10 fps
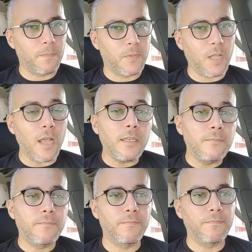طيب
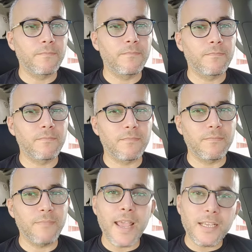
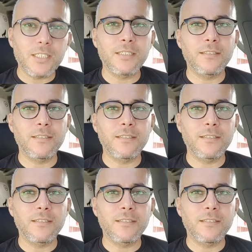ماشي